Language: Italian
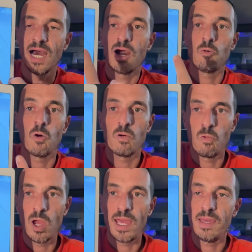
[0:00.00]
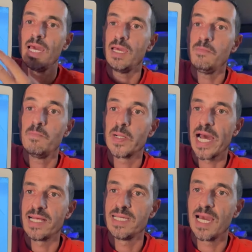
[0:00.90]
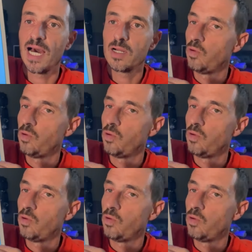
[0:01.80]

Huawei e in pratica